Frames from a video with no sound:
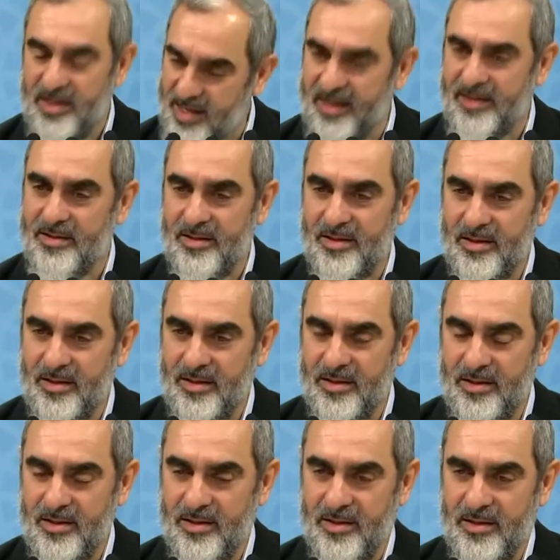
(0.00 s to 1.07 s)
Neden?
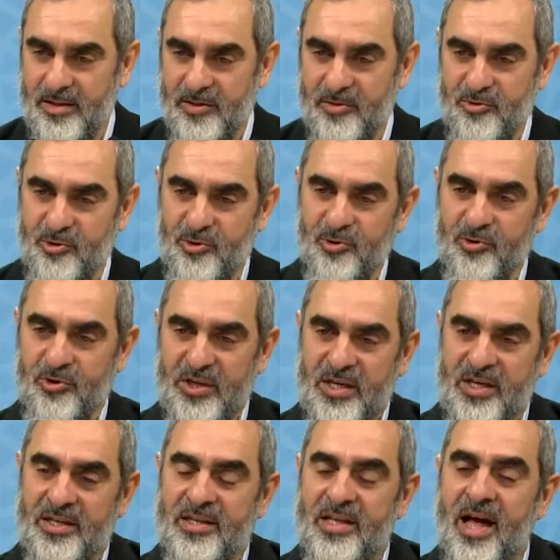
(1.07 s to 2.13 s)
Çünkü
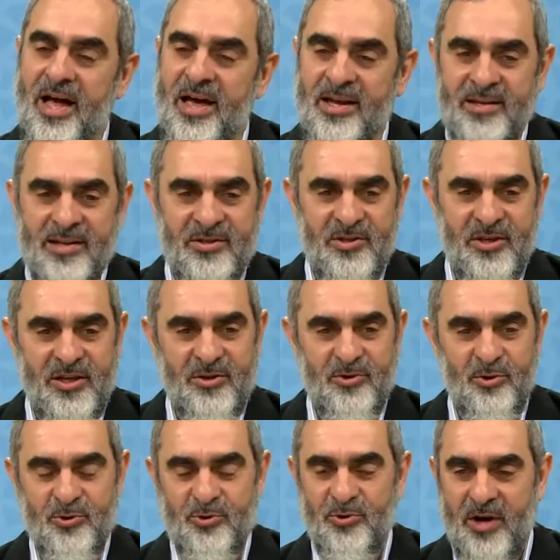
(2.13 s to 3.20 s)
ikna edeceği
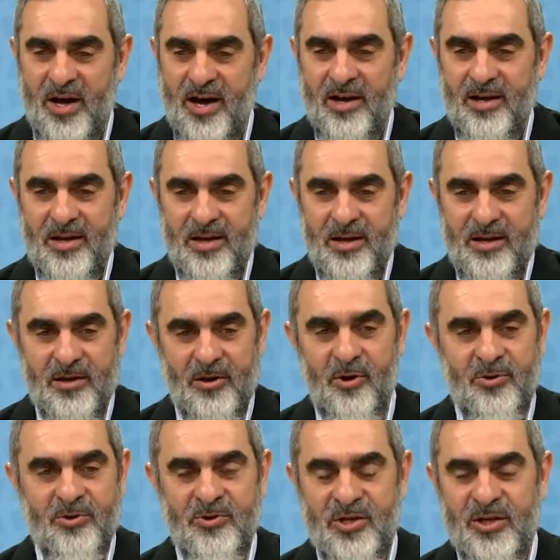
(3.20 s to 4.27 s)
çocuğa
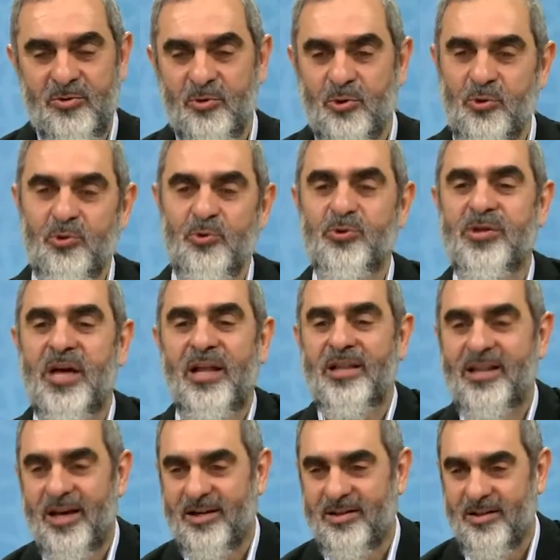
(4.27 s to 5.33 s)
önce
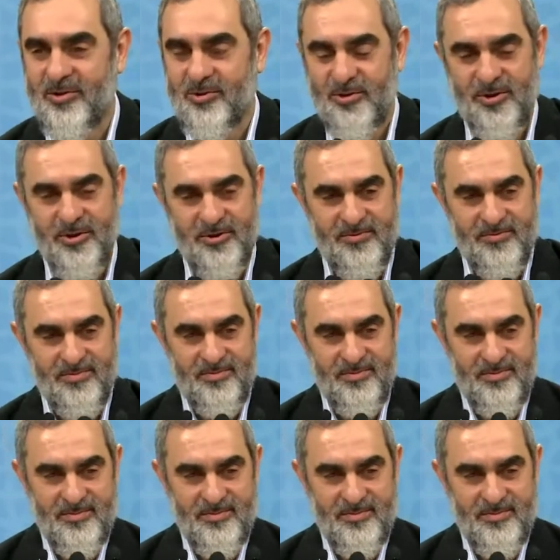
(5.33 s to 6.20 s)
duygusal yaklaşıyor